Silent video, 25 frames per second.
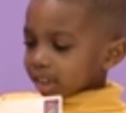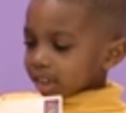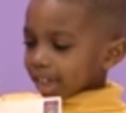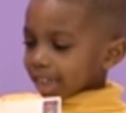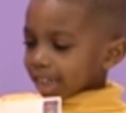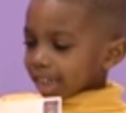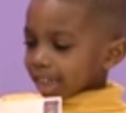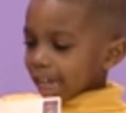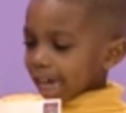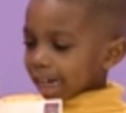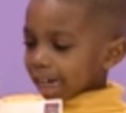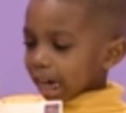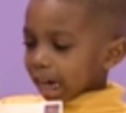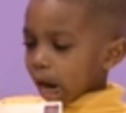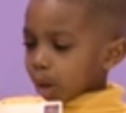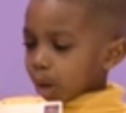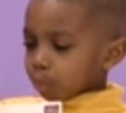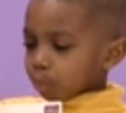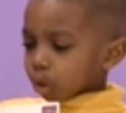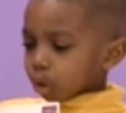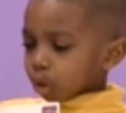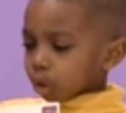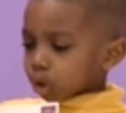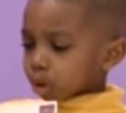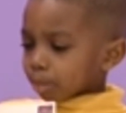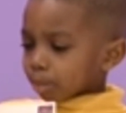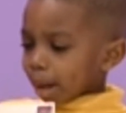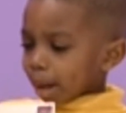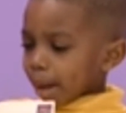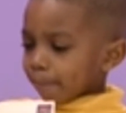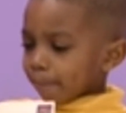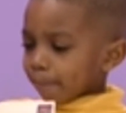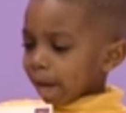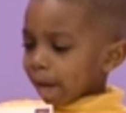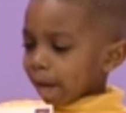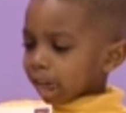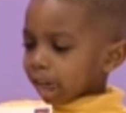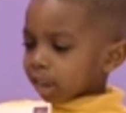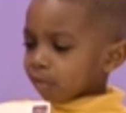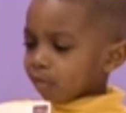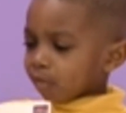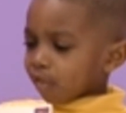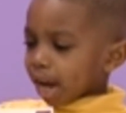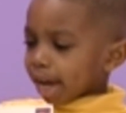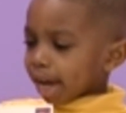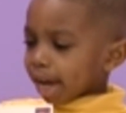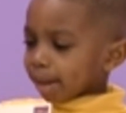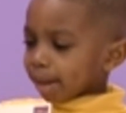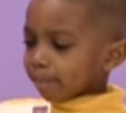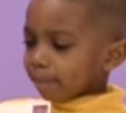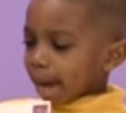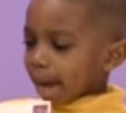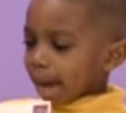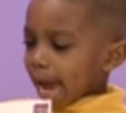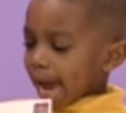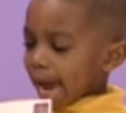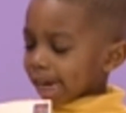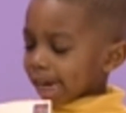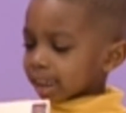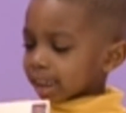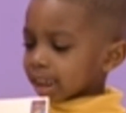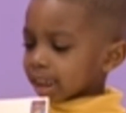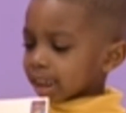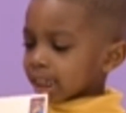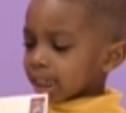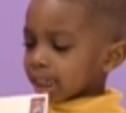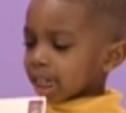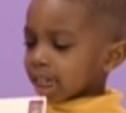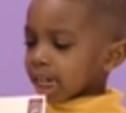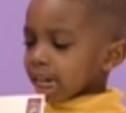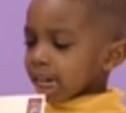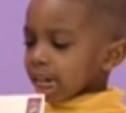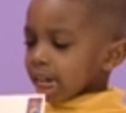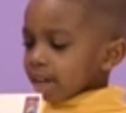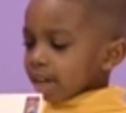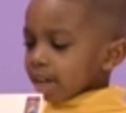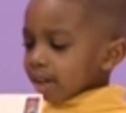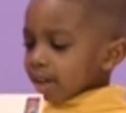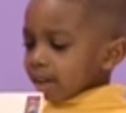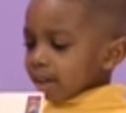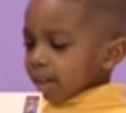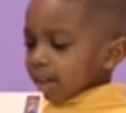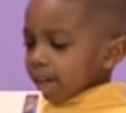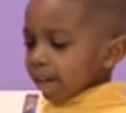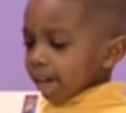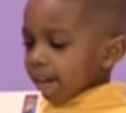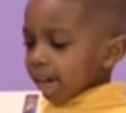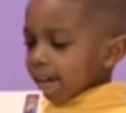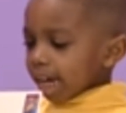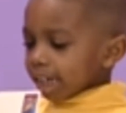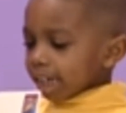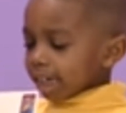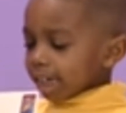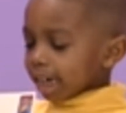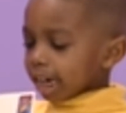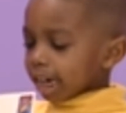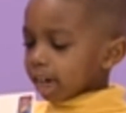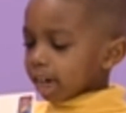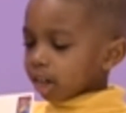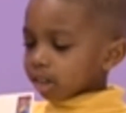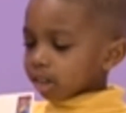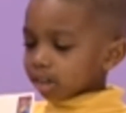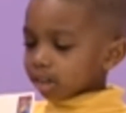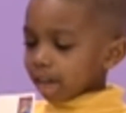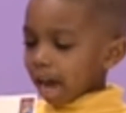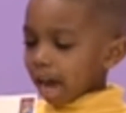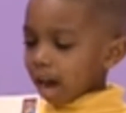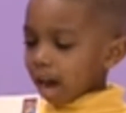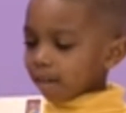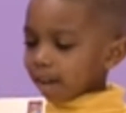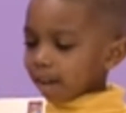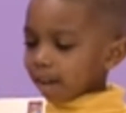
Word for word: é uma carta que eu escrevi para o meu melhor amigo Max. E é assim que eu